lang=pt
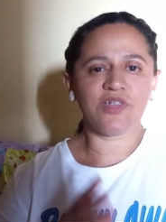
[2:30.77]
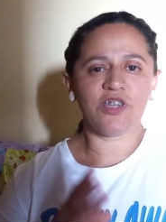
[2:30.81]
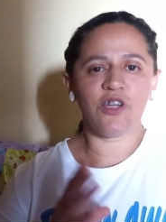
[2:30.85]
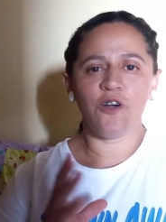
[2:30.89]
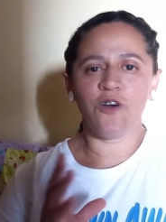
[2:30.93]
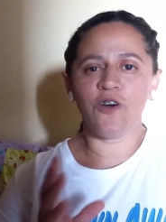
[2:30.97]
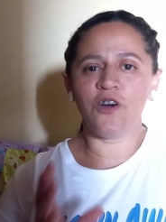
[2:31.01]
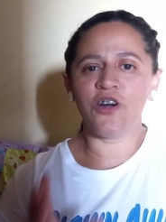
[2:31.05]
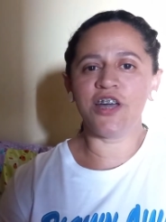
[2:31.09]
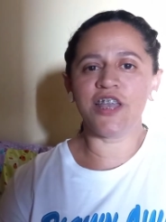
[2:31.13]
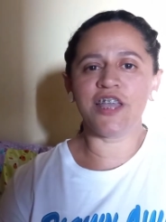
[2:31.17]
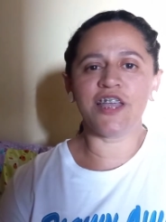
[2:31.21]

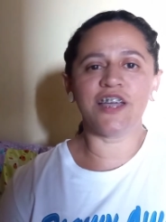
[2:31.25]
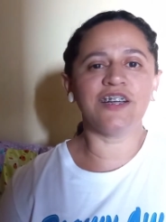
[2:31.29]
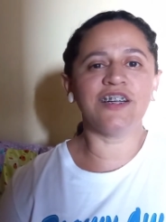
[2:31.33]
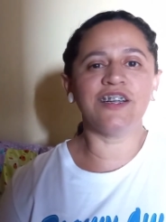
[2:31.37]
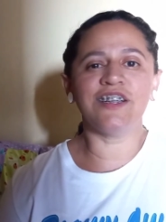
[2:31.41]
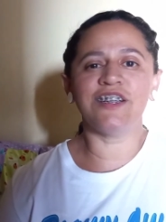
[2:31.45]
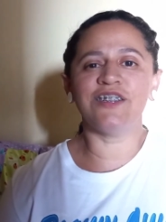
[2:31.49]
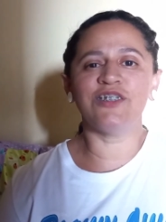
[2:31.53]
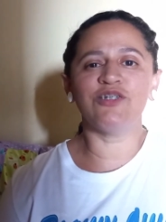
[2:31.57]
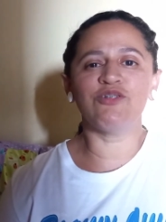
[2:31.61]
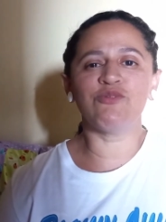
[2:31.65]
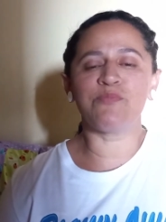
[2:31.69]

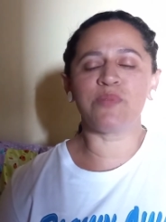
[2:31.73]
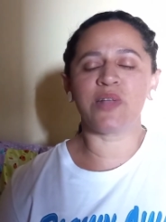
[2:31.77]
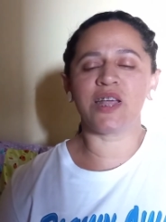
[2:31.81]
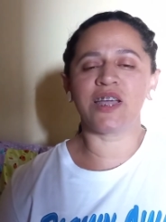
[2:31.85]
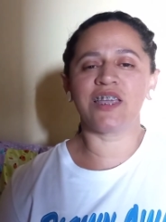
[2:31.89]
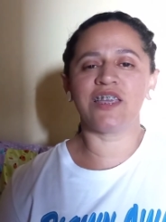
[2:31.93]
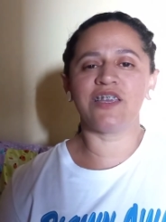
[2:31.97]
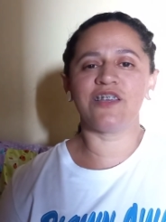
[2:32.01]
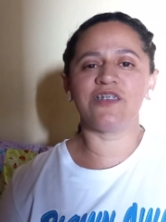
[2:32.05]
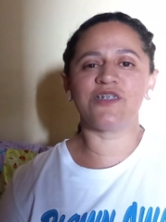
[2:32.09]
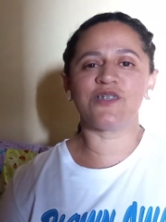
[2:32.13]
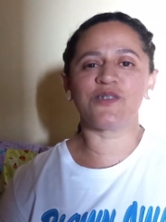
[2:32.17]
orando para
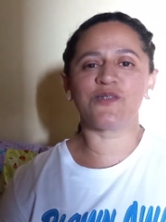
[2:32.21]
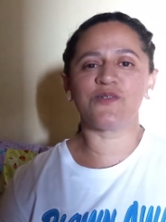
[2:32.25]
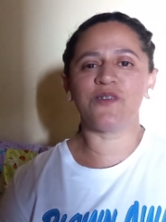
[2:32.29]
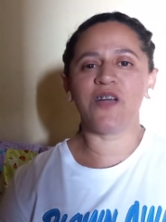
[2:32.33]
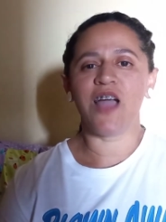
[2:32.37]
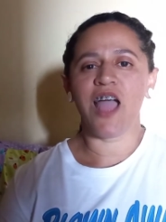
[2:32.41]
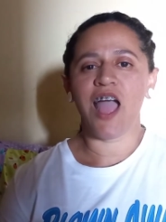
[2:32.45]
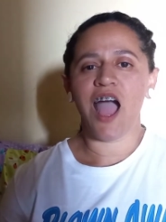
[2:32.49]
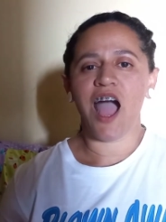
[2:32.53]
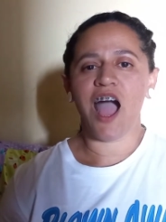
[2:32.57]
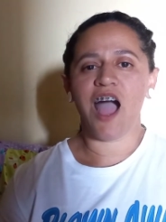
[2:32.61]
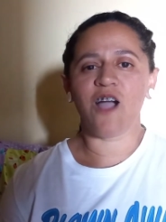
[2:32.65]
que isso
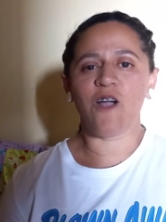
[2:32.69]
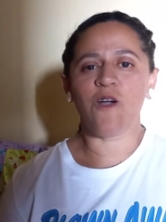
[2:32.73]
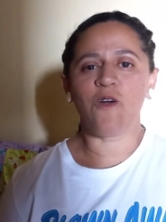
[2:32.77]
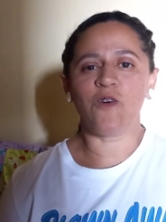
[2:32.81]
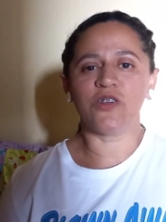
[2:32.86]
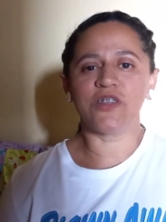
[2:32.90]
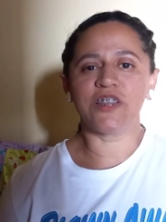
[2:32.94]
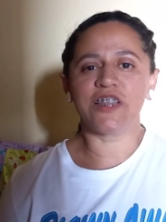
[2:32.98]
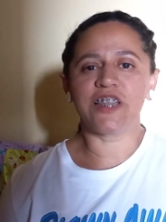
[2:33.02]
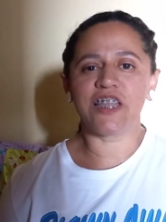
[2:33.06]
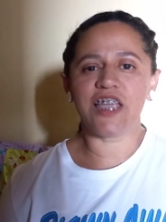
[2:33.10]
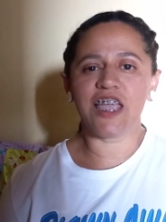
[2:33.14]

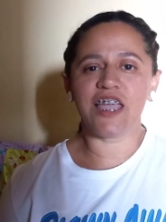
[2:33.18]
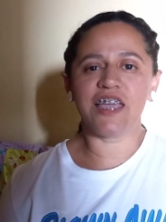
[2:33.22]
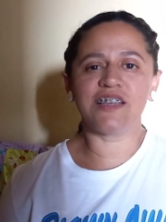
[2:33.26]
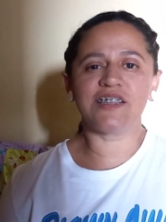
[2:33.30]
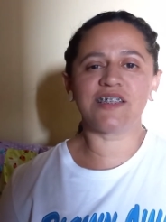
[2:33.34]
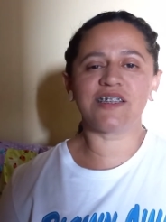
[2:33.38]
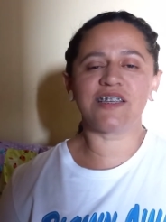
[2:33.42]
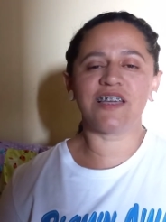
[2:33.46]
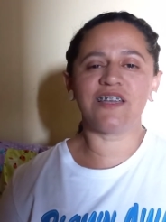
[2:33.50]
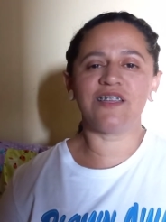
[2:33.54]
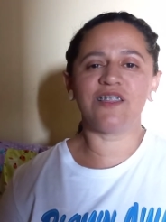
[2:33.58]
aconteça.